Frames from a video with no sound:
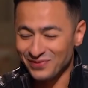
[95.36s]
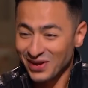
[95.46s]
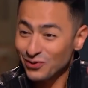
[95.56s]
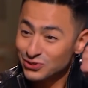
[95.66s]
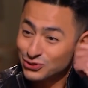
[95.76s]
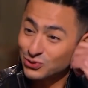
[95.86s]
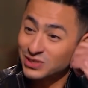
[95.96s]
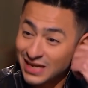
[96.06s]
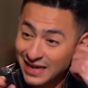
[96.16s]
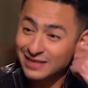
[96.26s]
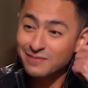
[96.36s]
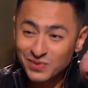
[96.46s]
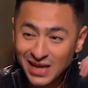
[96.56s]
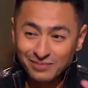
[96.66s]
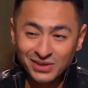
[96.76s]
فاخد السوكسي القديم
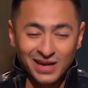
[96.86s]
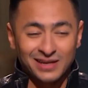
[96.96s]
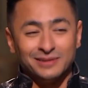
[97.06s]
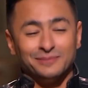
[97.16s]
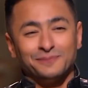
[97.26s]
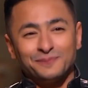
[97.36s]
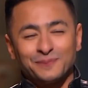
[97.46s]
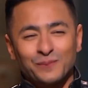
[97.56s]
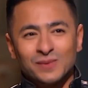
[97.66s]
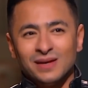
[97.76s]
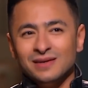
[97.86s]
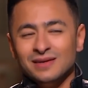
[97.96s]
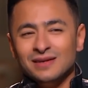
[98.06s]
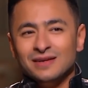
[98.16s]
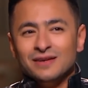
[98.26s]
بتاع عبد الحليم ايوه
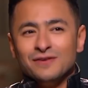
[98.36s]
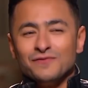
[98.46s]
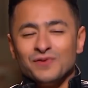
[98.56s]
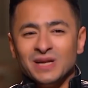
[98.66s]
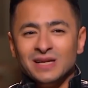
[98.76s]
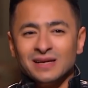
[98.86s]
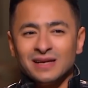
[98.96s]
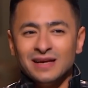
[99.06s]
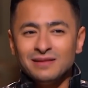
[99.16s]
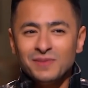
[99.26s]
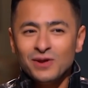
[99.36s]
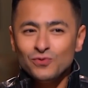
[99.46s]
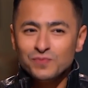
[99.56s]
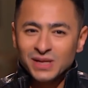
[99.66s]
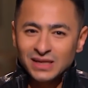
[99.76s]
فاللي خد
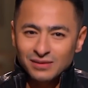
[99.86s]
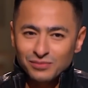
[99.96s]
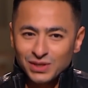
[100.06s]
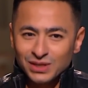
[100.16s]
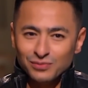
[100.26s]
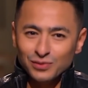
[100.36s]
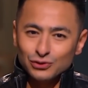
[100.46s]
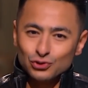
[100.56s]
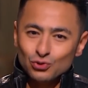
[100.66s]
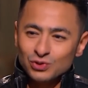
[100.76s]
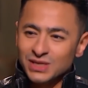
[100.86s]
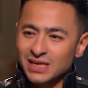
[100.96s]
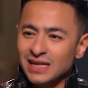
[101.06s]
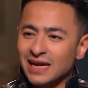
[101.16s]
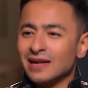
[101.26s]
باله من من من صوتي
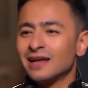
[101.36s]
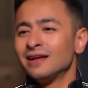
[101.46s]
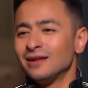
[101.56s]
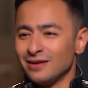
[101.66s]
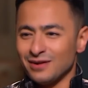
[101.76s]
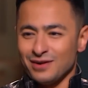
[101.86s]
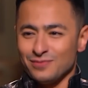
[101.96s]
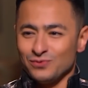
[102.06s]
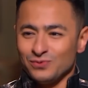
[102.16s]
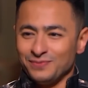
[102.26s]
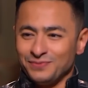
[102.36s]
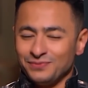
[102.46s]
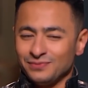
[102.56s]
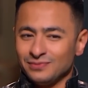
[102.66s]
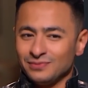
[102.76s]
كده كان خال الله يرحمه
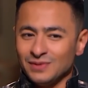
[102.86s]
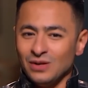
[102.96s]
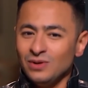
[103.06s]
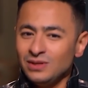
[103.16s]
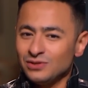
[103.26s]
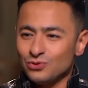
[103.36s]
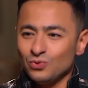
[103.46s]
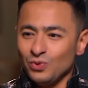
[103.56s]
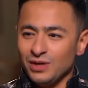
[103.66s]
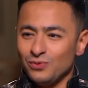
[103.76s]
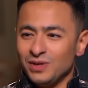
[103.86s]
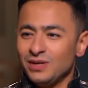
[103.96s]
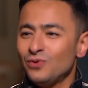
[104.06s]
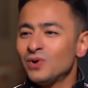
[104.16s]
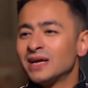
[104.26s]
الواد ده صوته حلو
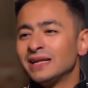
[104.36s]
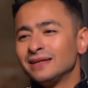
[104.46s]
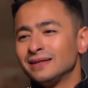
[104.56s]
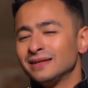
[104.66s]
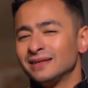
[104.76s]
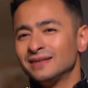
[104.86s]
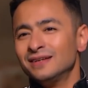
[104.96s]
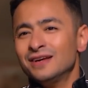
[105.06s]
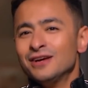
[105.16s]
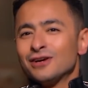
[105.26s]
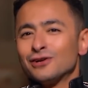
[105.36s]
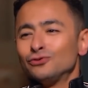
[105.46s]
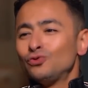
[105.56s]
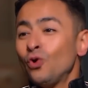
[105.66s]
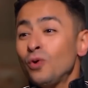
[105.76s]
لان هو كان
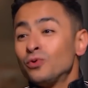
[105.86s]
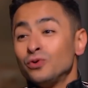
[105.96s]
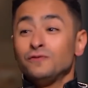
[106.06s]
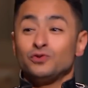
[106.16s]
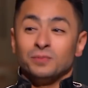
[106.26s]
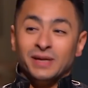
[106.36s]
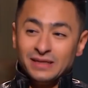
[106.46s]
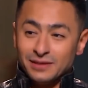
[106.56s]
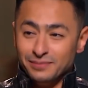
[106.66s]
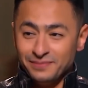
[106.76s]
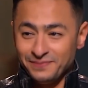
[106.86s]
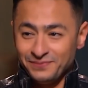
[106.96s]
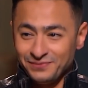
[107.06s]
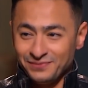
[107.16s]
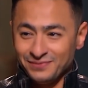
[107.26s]
كان طول عمره نفسه يبقى نجم
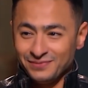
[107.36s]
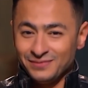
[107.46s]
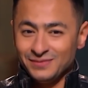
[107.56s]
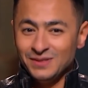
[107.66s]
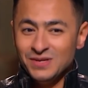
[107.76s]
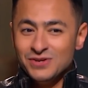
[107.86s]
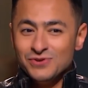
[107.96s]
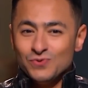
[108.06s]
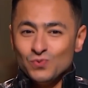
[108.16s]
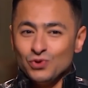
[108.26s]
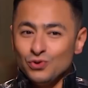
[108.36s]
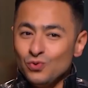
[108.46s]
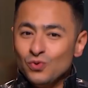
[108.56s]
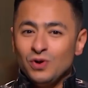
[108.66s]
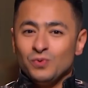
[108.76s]
اه
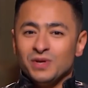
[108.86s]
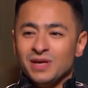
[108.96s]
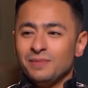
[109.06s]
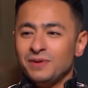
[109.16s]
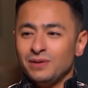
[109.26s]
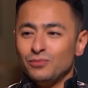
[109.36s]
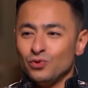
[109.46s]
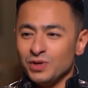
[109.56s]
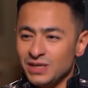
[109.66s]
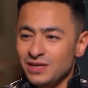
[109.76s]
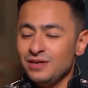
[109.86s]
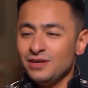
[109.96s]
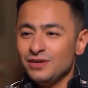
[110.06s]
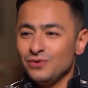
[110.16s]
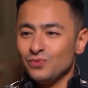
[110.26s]
ويروح ويقابل
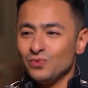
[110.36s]
مخرجين